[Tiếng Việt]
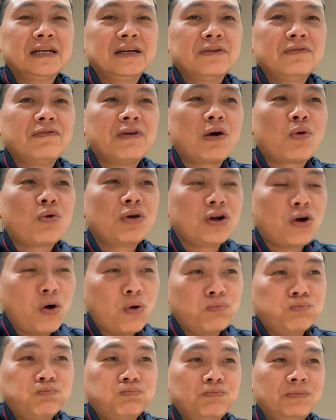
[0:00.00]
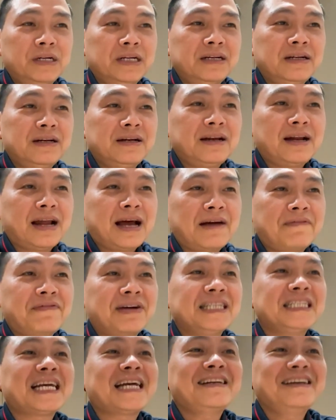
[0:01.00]
Và cuối cùng là phải
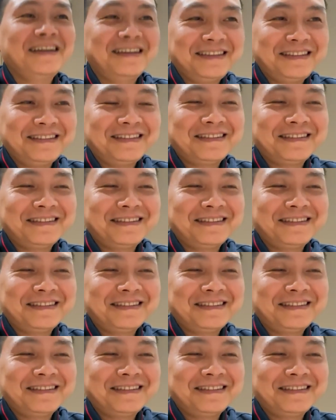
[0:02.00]
chánh định.